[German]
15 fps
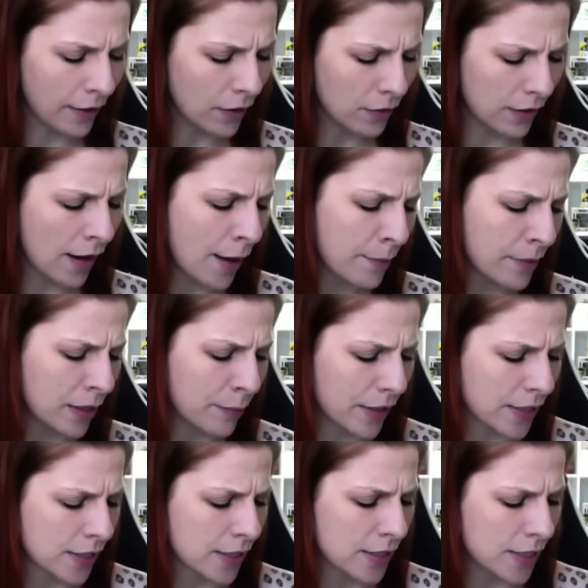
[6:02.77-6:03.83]
Und dann habe ich bei
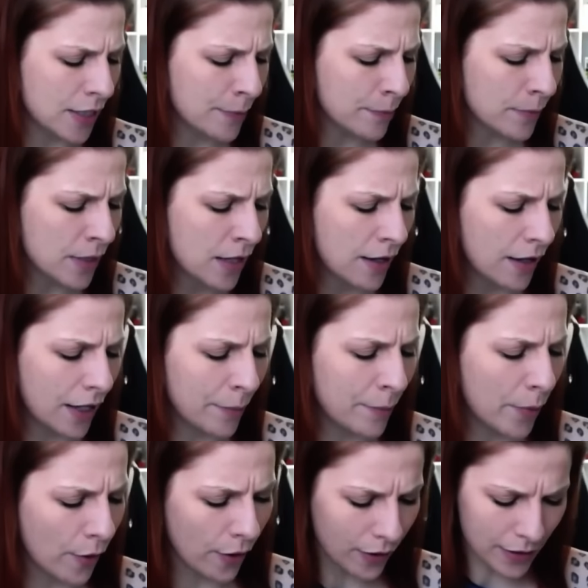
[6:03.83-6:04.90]
Steam im
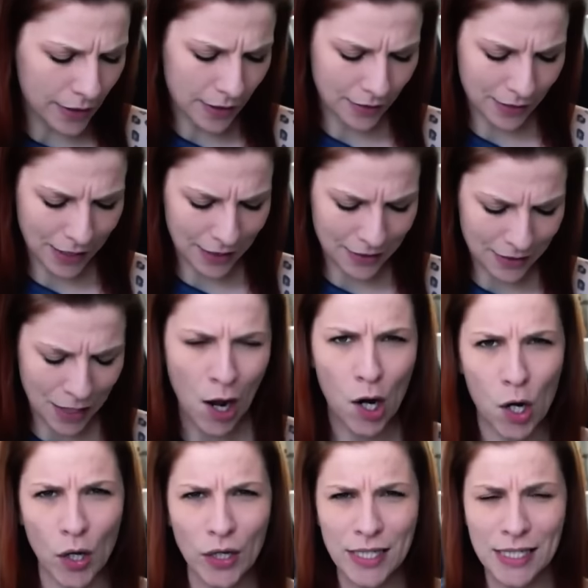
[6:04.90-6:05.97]
Early Access
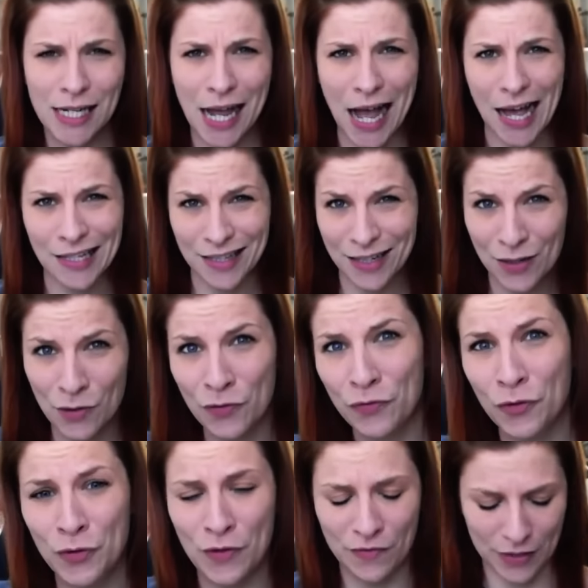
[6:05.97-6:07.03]
Lost Castle gefunden,